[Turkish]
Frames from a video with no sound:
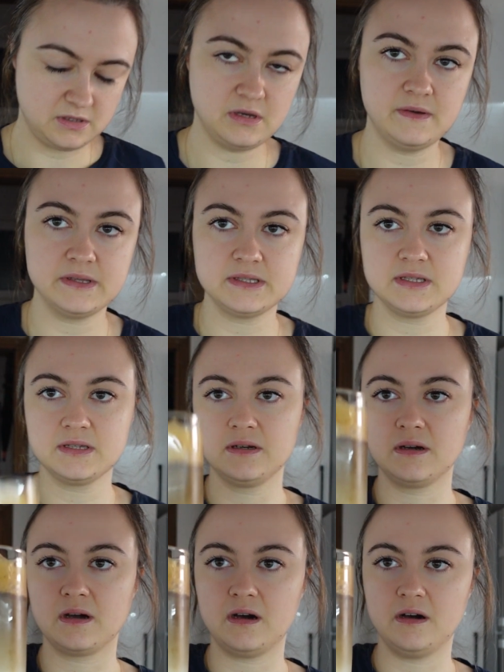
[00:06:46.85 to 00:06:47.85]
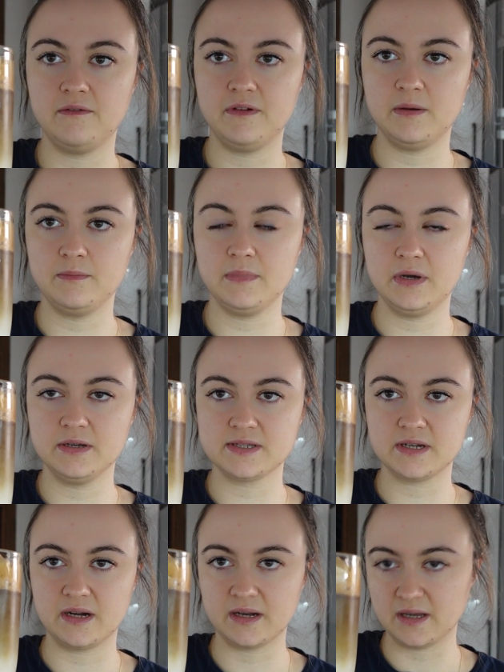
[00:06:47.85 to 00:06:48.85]
Evet kahvem
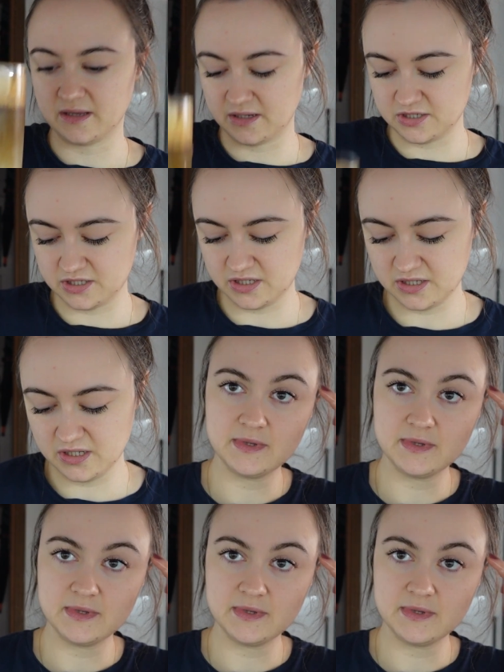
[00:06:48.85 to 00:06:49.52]
hazır arkadaşlar.